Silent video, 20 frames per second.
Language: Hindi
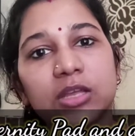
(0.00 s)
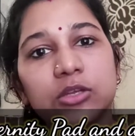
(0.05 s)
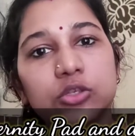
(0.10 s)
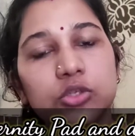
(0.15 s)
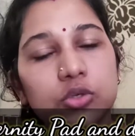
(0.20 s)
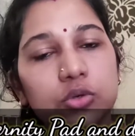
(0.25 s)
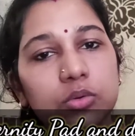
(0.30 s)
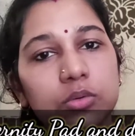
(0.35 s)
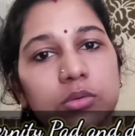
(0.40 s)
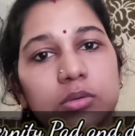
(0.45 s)

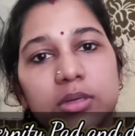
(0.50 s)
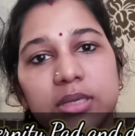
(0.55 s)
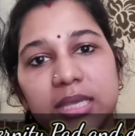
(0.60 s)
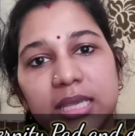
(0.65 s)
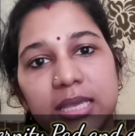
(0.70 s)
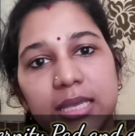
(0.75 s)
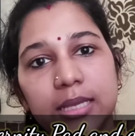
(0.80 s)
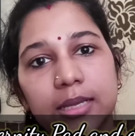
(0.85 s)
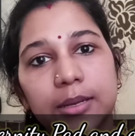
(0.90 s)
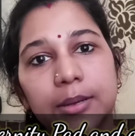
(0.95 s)
जो
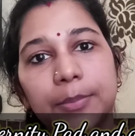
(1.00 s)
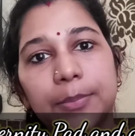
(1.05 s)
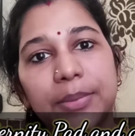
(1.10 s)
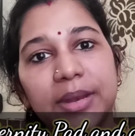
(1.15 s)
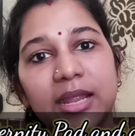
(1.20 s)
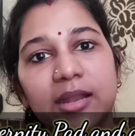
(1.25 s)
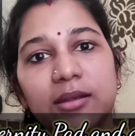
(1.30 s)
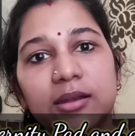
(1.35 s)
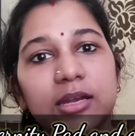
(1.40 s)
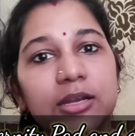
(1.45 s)
एक
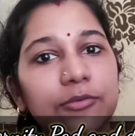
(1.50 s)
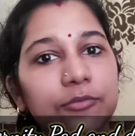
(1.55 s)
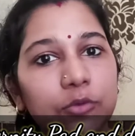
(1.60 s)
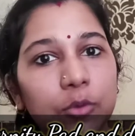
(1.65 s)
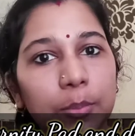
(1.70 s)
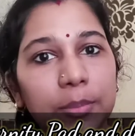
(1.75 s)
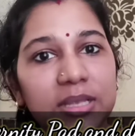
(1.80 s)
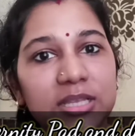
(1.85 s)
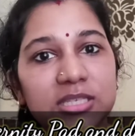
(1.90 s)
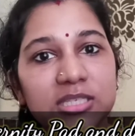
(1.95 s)
प्रेग्नेंट
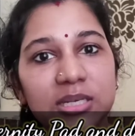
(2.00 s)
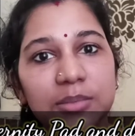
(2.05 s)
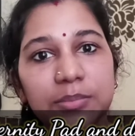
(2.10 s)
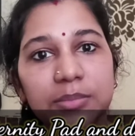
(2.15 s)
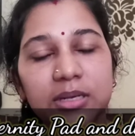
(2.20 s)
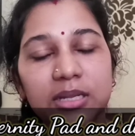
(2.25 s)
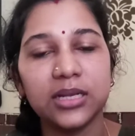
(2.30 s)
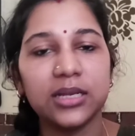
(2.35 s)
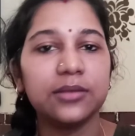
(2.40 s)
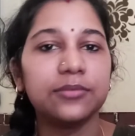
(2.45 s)
वोमेन
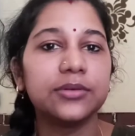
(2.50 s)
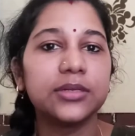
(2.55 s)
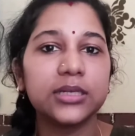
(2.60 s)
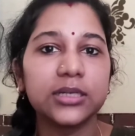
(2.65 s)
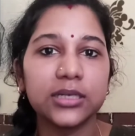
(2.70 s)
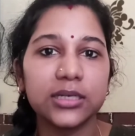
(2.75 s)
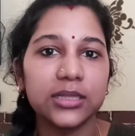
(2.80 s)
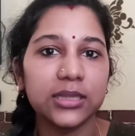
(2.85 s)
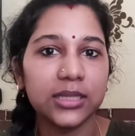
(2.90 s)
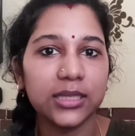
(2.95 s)
जब डिलीवर
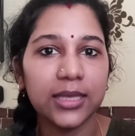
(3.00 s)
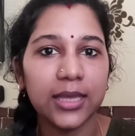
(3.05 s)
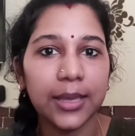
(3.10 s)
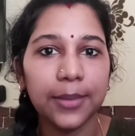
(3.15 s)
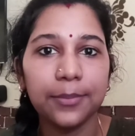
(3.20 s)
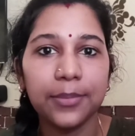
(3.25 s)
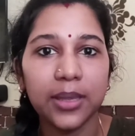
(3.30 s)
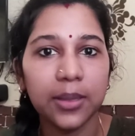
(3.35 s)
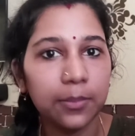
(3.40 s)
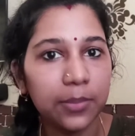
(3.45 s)
करती
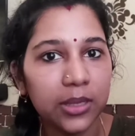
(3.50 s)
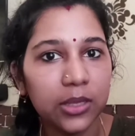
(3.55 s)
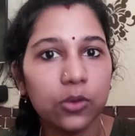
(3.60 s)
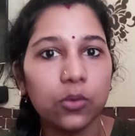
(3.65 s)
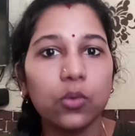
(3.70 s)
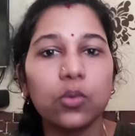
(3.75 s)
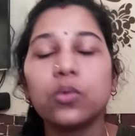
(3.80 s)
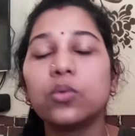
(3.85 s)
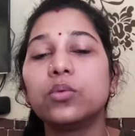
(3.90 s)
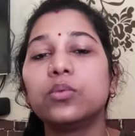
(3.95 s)
हैं बेबी
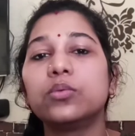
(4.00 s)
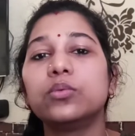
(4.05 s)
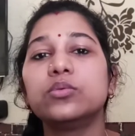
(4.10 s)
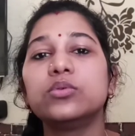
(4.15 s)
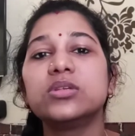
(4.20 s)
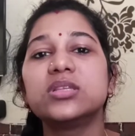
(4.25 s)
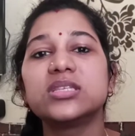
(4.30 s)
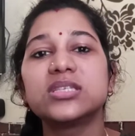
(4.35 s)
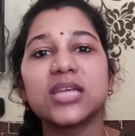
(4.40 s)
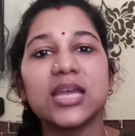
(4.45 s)
को
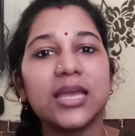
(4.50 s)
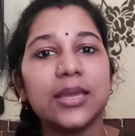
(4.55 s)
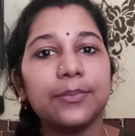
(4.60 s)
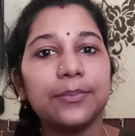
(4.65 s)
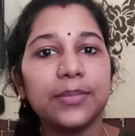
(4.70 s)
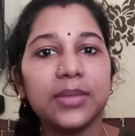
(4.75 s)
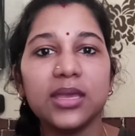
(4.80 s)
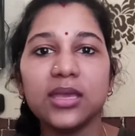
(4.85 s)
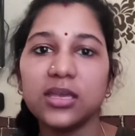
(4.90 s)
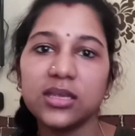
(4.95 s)
उस टाइम
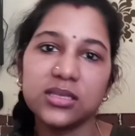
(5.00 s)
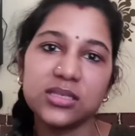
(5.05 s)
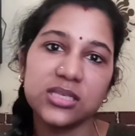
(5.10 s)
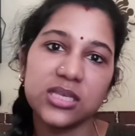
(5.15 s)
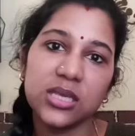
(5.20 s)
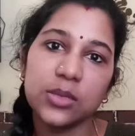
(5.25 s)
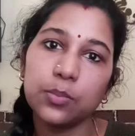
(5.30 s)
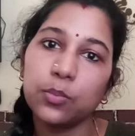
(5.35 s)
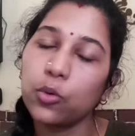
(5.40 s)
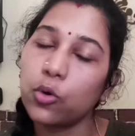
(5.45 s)
में
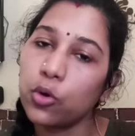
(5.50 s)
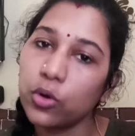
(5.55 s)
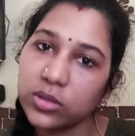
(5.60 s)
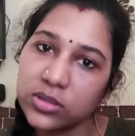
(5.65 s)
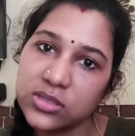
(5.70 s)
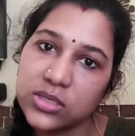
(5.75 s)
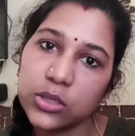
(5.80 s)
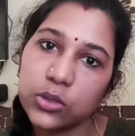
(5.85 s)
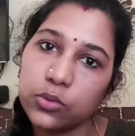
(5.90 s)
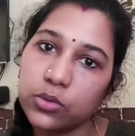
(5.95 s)
इसकी
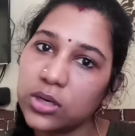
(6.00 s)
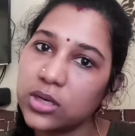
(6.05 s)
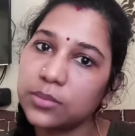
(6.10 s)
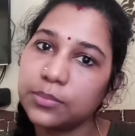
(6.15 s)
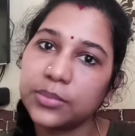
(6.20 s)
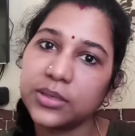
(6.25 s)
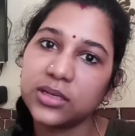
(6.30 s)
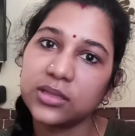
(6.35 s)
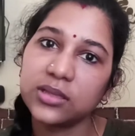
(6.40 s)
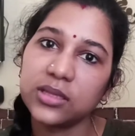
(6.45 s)
बहुत ज़रूरत
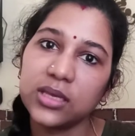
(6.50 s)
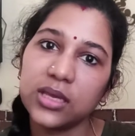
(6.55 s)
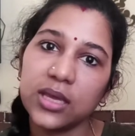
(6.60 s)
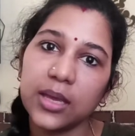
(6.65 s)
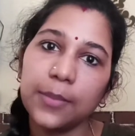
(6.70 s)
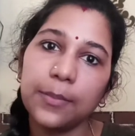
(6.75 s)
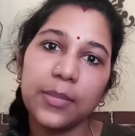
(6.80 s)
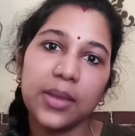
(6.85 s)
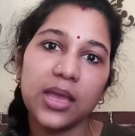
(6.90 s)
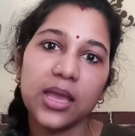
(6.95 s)
पड़ती
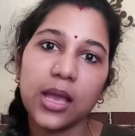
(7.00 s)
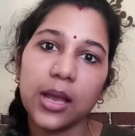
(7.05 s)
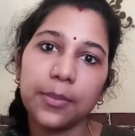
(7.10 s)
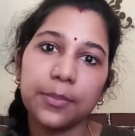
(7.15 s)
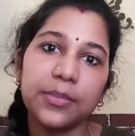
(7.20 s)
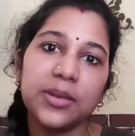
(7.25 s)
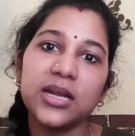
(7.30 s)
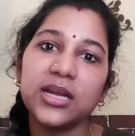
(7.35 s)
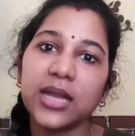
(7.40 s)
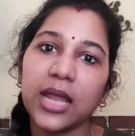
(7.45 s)
है मैं
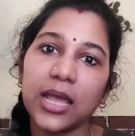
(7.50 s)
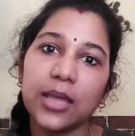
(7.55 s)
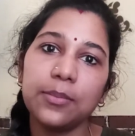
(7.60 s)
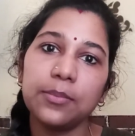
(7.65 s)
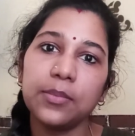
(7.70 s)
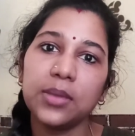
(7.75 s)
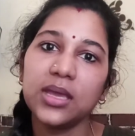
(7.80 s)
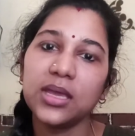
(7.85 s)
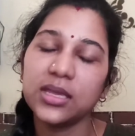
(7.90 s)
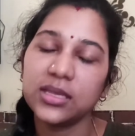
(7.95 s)
अपने टाइम
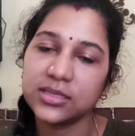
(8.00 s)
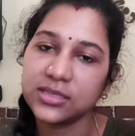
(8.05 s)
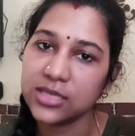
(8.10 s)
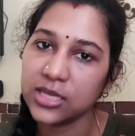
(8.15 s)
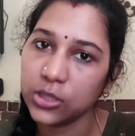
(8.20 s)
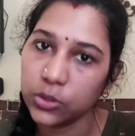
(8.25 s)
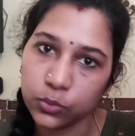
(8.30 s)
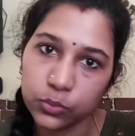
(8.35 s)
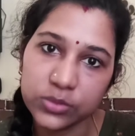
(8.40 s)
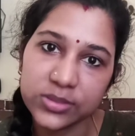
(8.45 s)
में
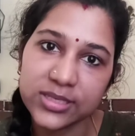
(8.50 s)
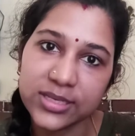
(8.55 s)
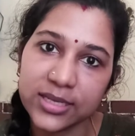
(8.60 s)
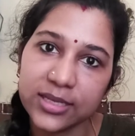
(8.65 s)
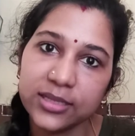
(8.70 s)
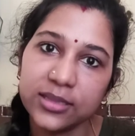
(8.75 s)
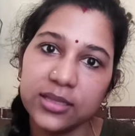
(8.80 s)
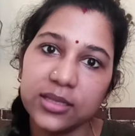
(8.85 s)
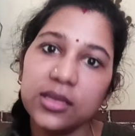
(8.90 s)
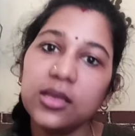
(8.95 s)
इसे यूज़
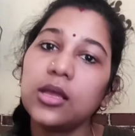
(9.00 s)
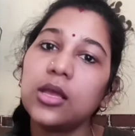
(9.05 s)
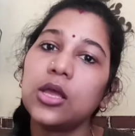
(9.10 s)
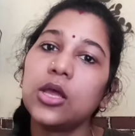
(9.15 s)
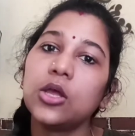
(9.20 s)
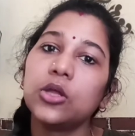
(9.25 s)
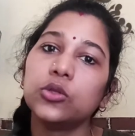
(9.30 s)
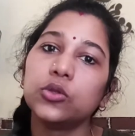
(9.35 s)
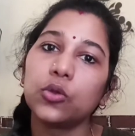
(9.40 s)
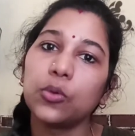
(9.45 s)
की थी
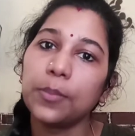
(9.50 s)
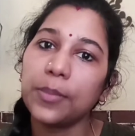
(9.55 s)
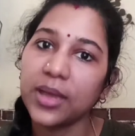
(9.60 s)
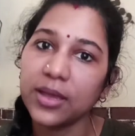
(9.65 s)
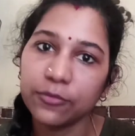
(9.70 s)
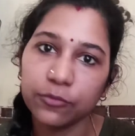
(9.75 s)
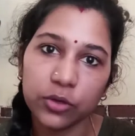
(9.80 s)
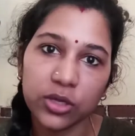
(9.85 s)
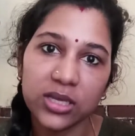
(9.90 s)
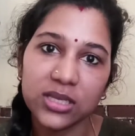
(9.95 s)
तो
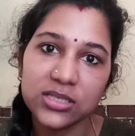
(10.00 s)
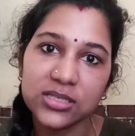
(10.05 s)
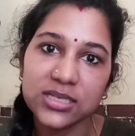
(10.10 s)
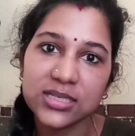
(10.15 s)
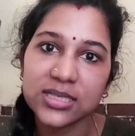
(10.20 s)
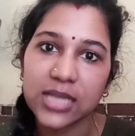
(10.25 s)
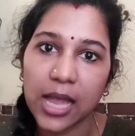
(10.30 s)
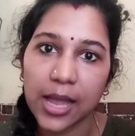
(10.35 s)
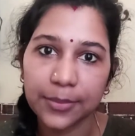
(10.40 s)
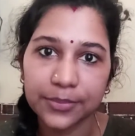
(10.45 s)
मैं वही
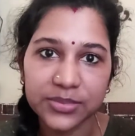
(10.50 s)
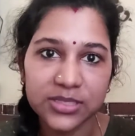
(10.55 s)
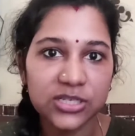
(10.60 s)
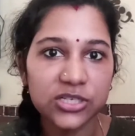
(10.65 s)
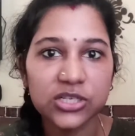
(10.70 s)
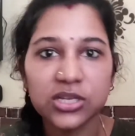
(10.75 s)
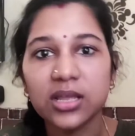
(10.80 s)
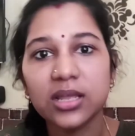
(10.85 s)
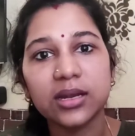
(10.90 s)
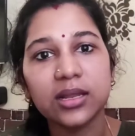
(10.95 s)
चीज़ आपसे
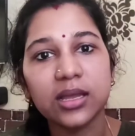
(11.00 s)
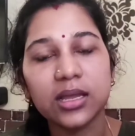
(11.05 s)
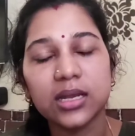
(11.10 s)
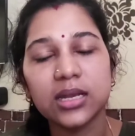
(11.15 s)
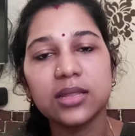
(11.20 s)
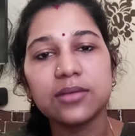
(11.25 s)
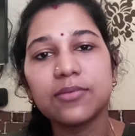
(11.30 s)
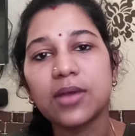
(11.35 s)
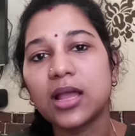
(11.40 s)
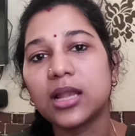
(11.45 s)
शेयर
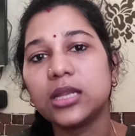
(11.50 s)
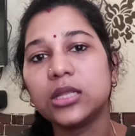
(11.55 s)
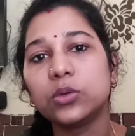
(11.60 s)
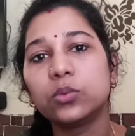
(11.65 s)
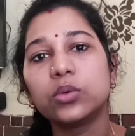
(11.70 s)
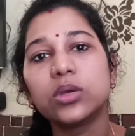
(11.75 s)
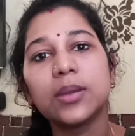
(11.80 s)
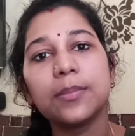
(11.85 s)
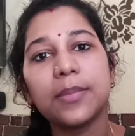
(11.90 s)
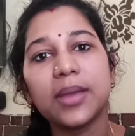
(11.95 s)
करने वाली
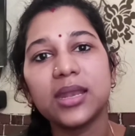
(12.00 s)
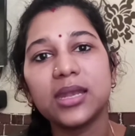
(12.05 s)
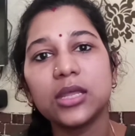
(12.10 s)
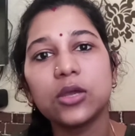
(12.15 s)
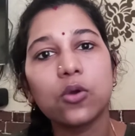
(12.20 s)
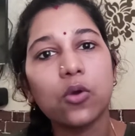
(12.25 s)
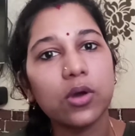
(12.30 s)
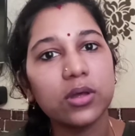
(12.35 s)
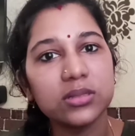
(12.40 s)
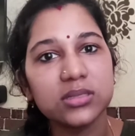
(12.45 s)
हूँ कि मैंने
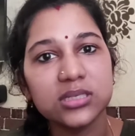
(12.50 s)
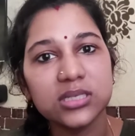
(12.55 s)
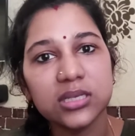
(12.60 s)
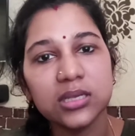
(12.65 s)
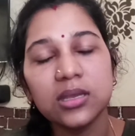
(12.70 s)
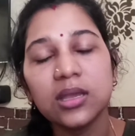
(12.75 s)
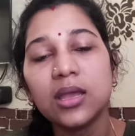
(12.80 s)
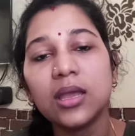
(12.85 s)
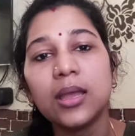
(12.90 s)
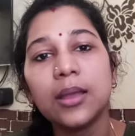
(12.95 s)
कौन
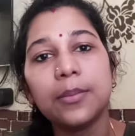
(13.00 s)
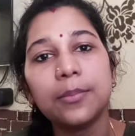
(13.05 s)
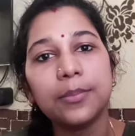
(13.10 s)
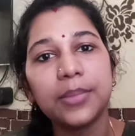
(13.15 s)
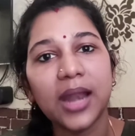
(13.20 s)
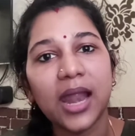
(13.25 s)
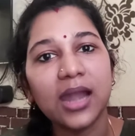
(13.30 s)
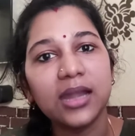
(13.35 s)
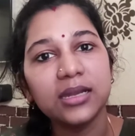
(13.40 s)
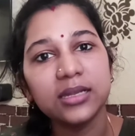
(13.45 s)
सी
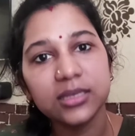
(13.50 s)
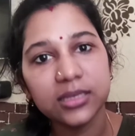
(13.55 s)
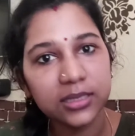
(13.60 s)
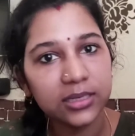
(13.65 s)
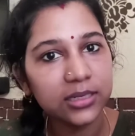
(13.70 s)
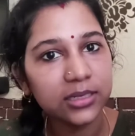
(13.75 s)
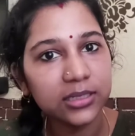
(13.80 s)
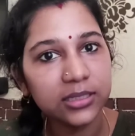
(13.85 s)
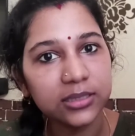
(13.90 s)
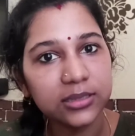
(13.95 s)
ब्रांड
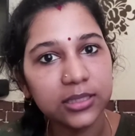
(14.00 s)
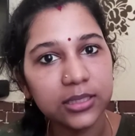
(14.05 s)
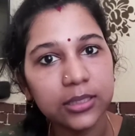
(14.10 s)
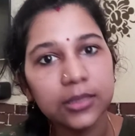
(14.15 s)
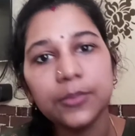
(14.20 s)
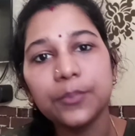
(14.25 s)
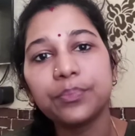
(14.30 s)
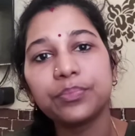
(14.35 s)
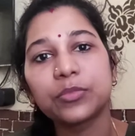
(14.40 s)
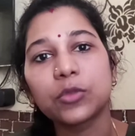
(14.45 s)
की ली
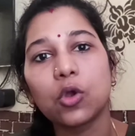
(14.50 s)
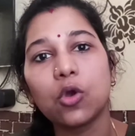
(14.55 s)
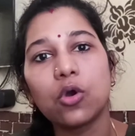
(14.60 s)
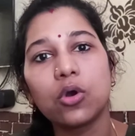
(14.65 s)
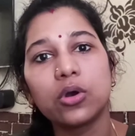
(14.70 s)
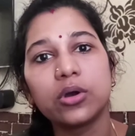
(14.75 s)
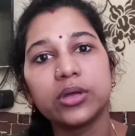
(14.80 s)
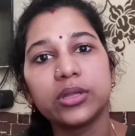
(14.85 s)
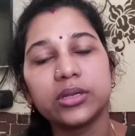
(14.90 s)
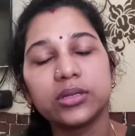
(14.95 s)
थी
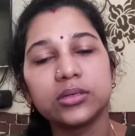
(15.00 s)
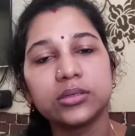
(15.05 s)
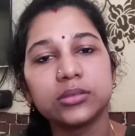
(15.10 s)
और